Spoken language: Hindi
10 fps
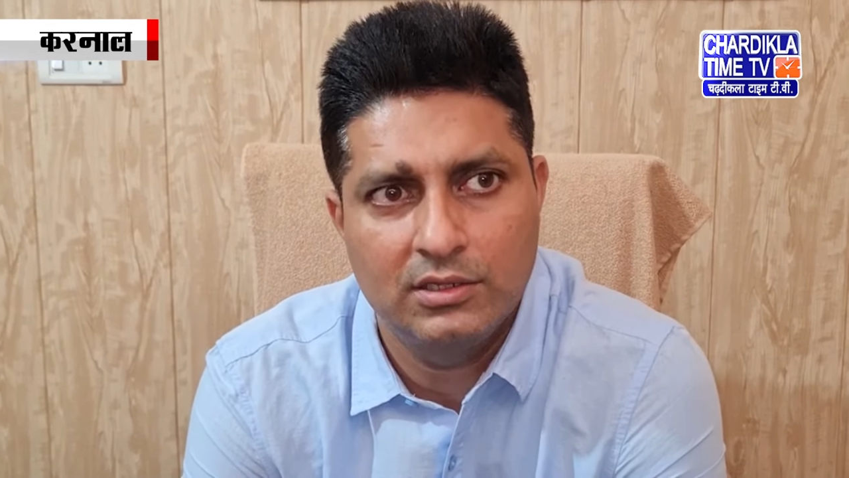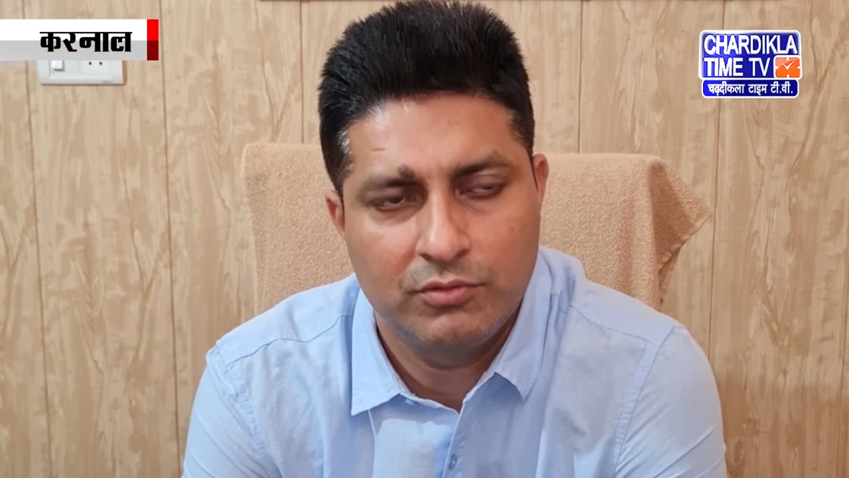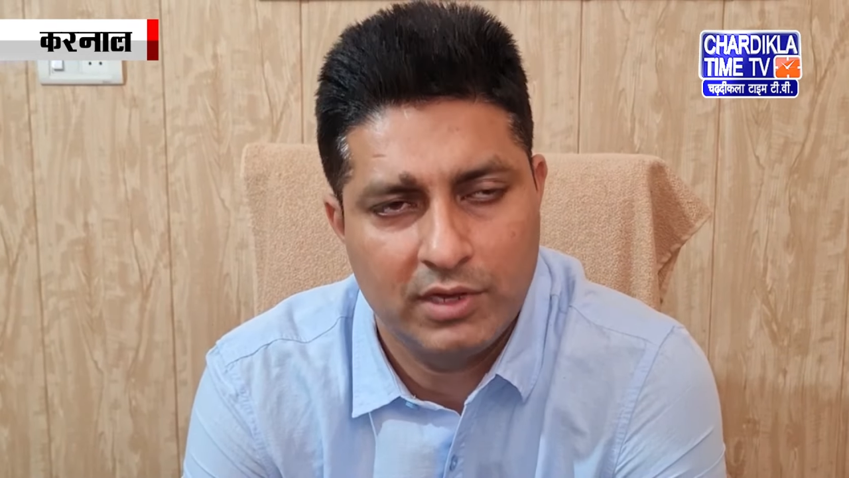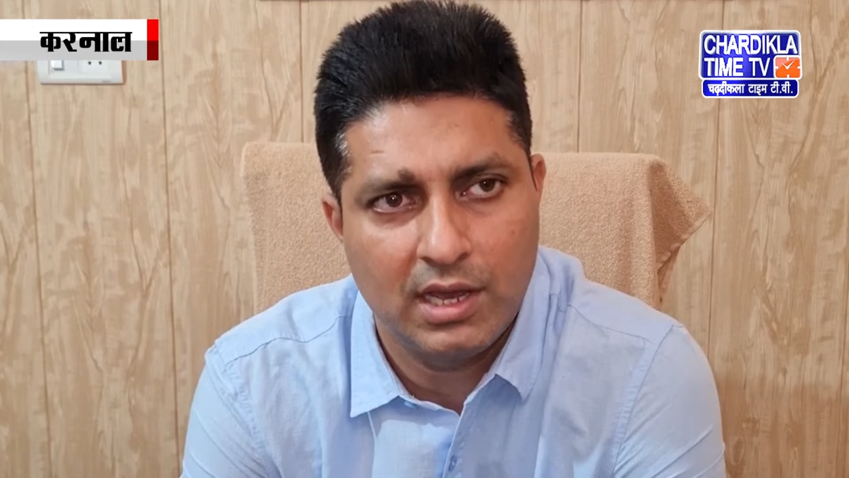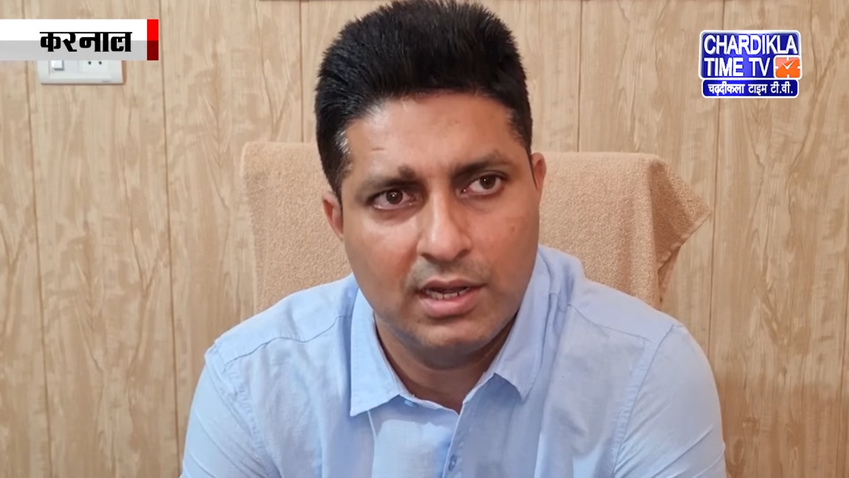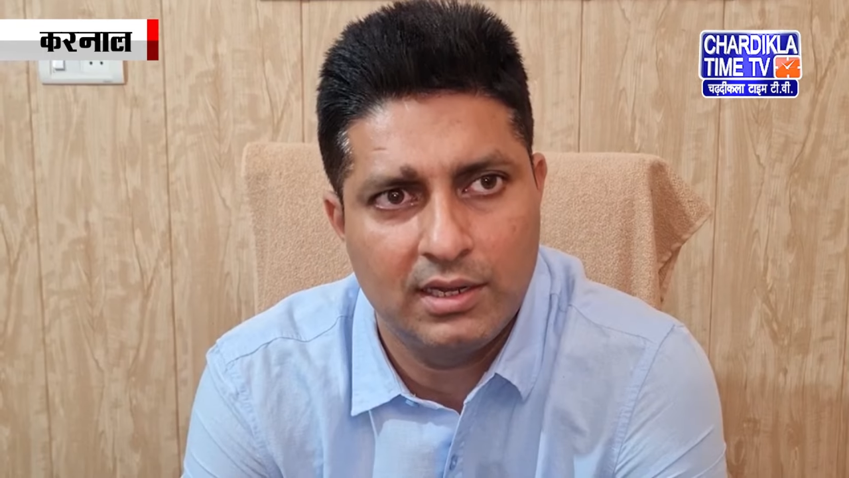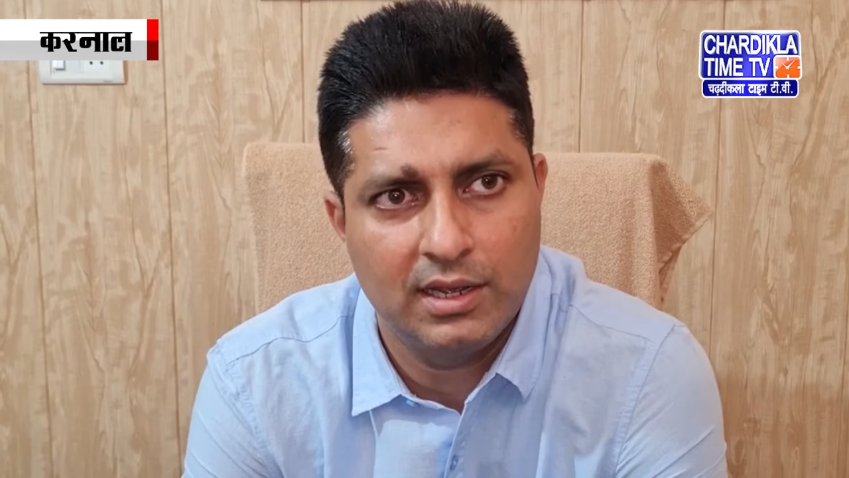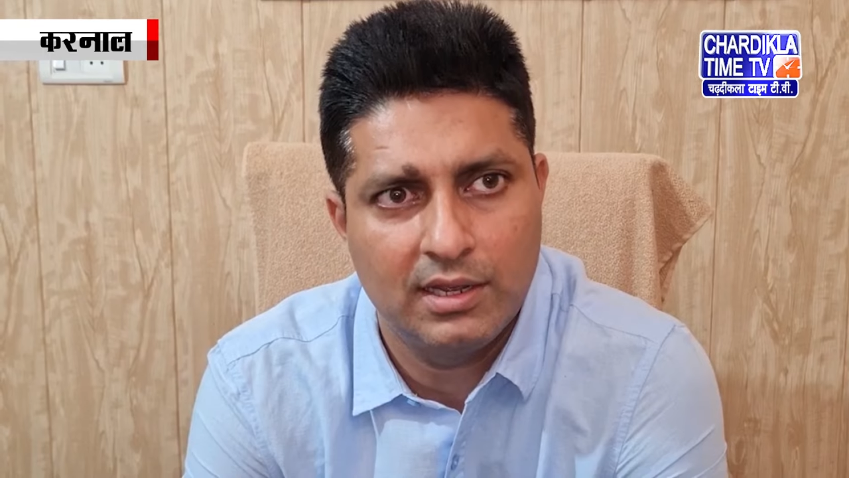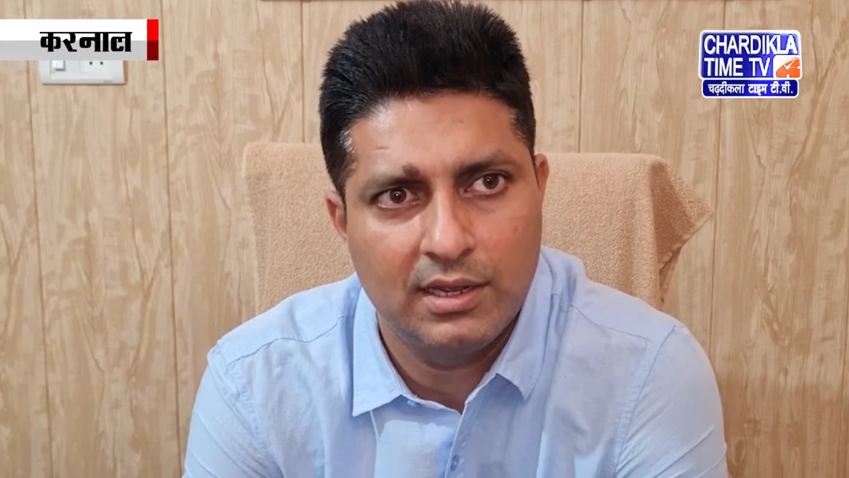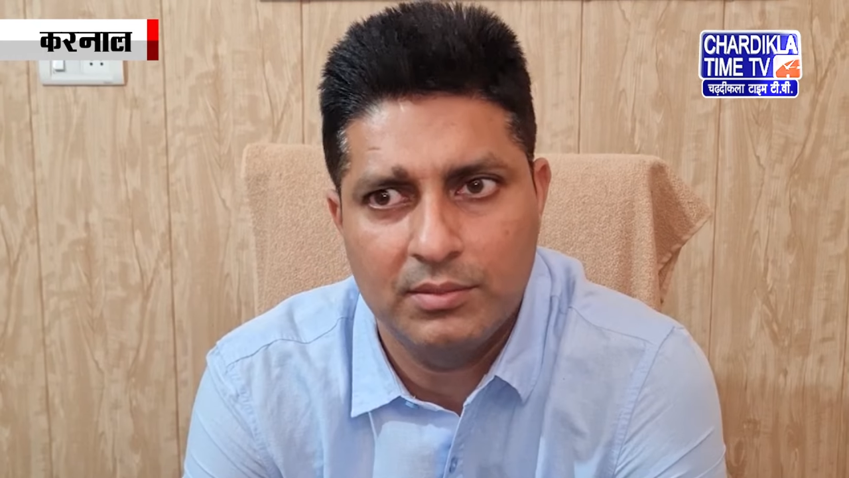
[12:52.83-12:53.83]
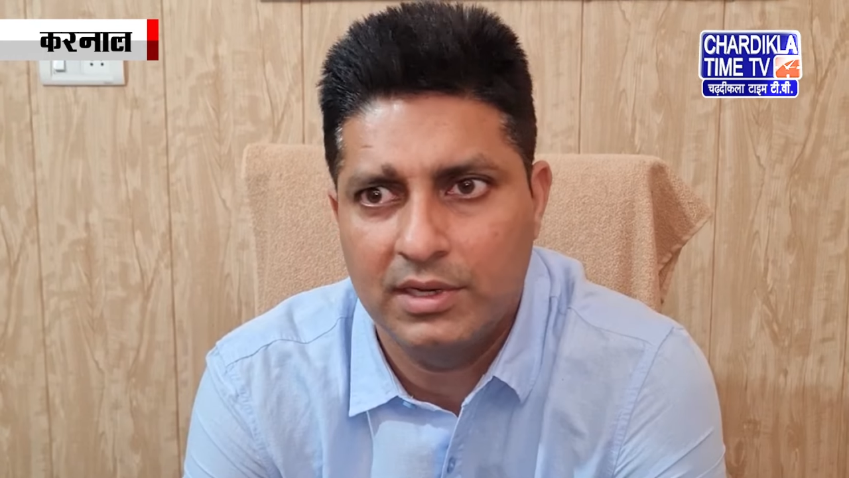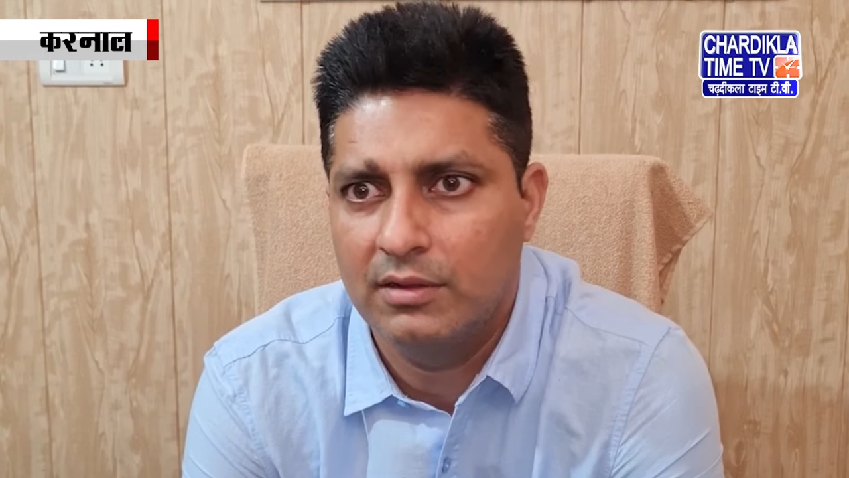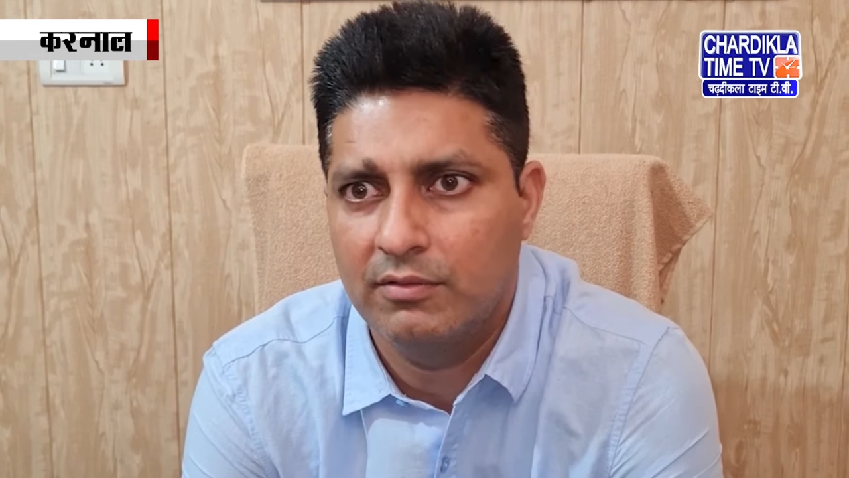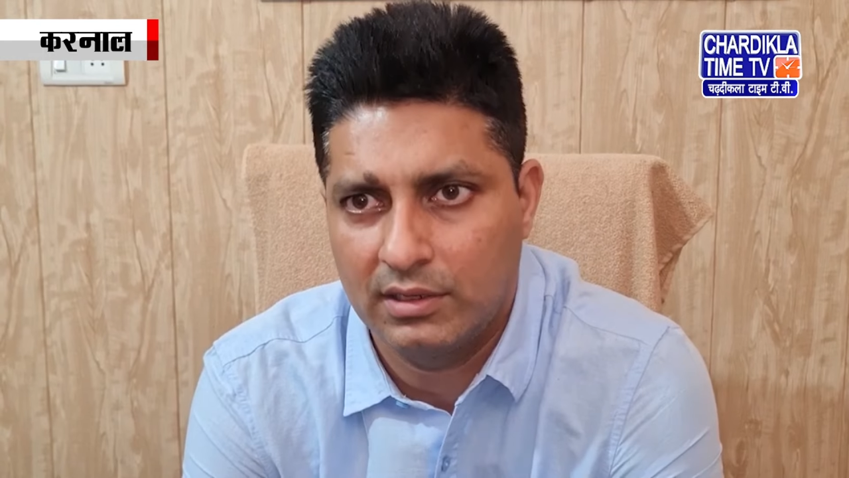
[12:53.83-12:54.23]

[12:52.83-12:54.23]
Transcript: कि स्वीकार किया कि हमने ये